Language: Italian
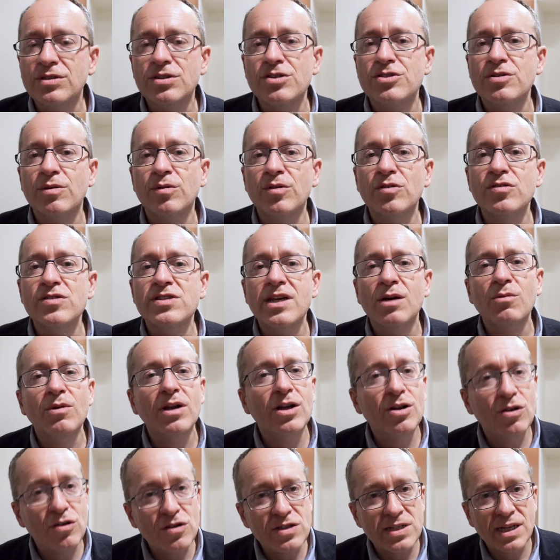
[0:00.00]
diciamo, non sia
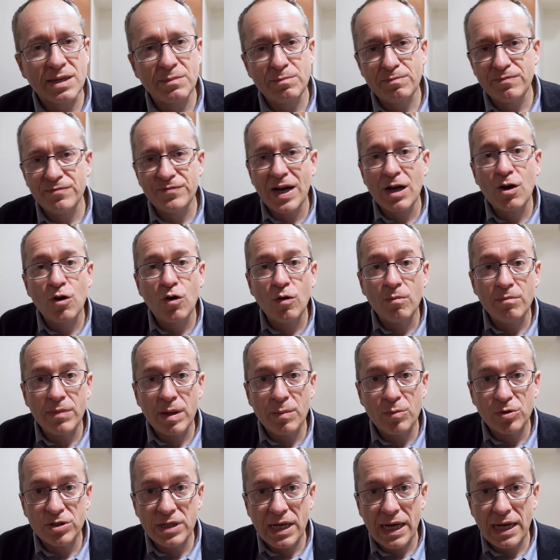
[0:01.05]
qualcosa che va
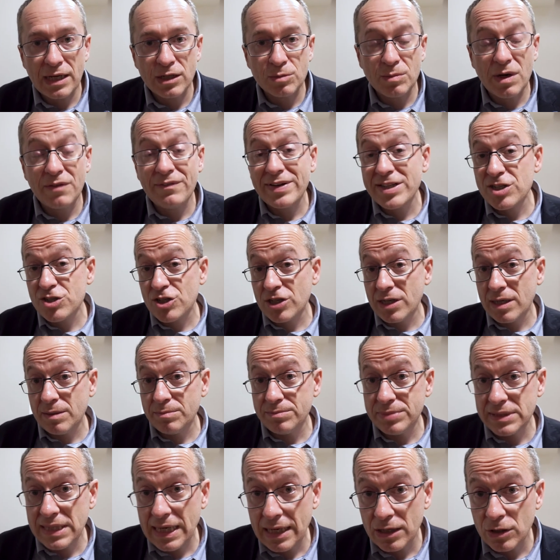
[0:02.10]
commemorato, ma va
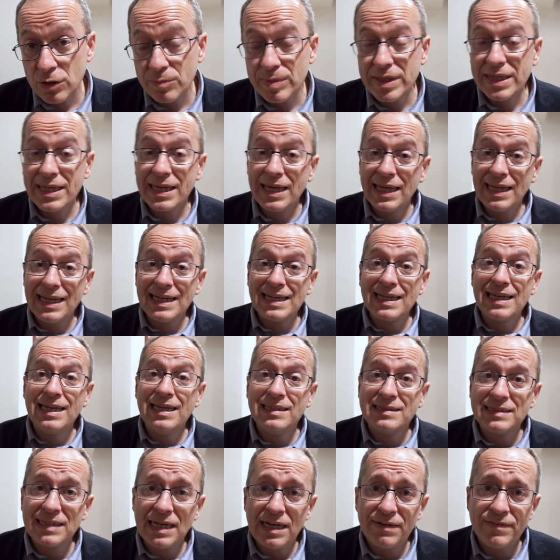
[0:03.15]
celebrato, perché è
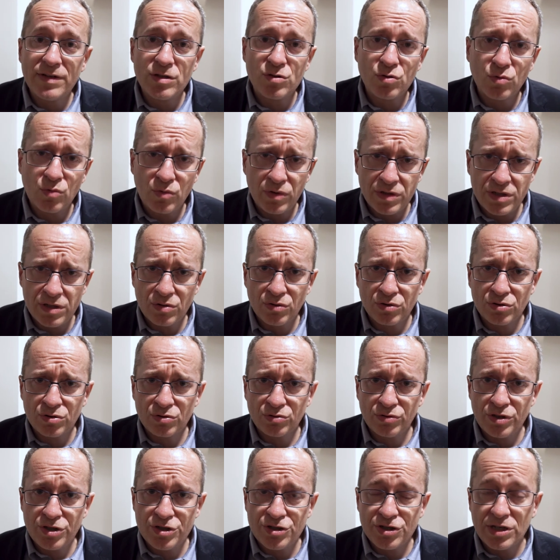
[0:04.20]
l'architrave su cui si
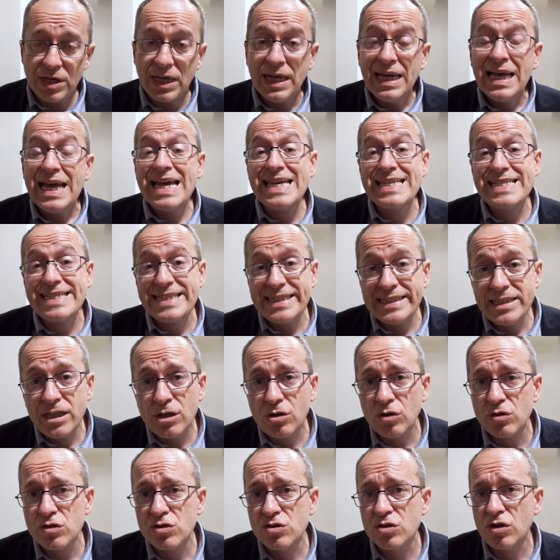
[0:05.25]
costruisce e si
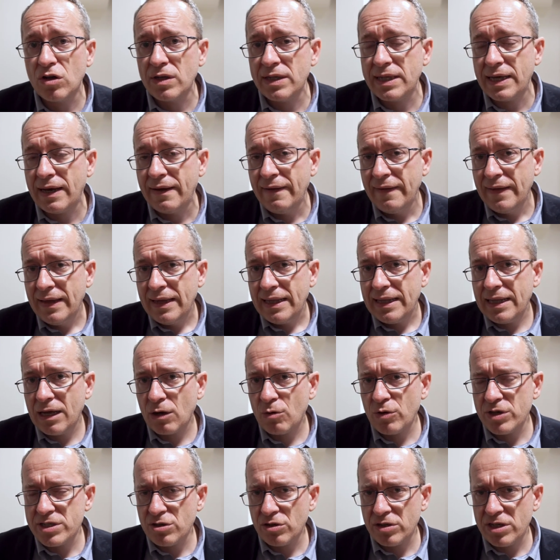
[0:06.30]
riconsolida
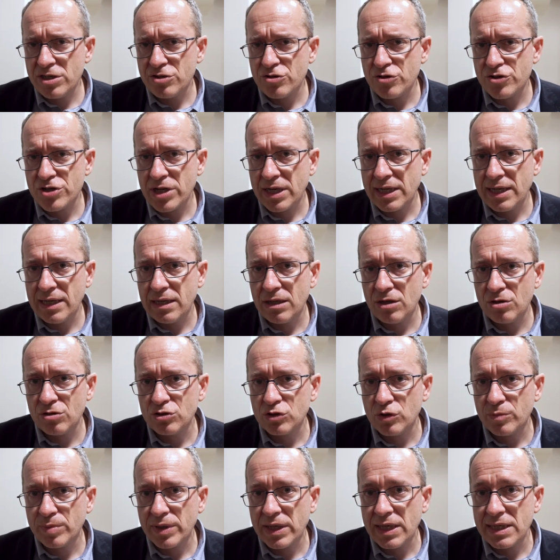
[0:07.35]
la coesione sociale del
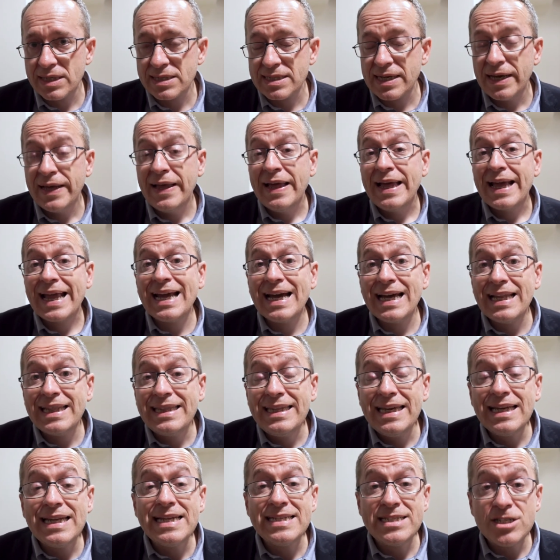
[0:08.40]
nostro Paese.
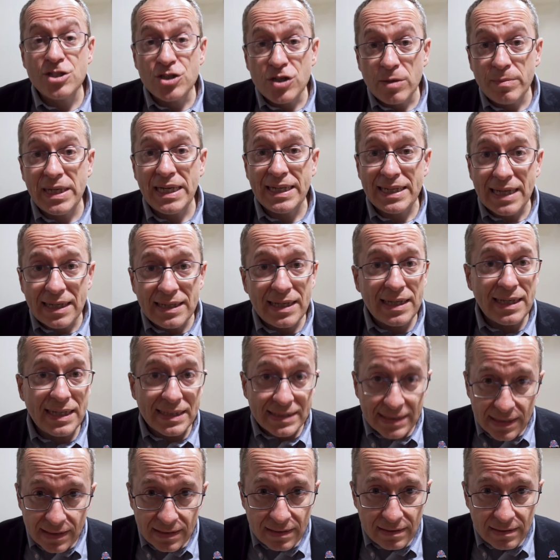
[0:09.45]
Garantire l'esigibilità dei
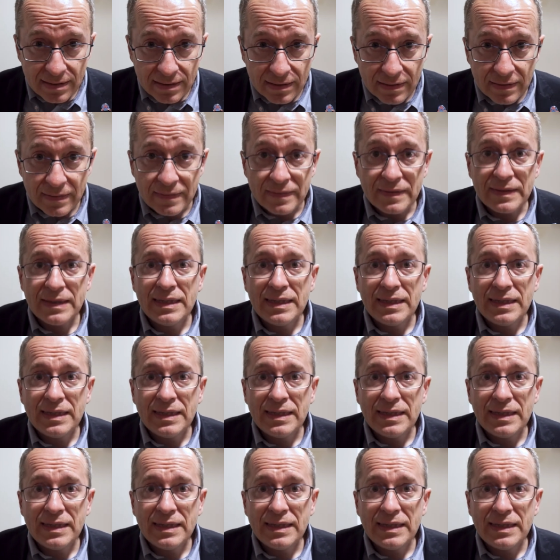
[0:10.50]
diritti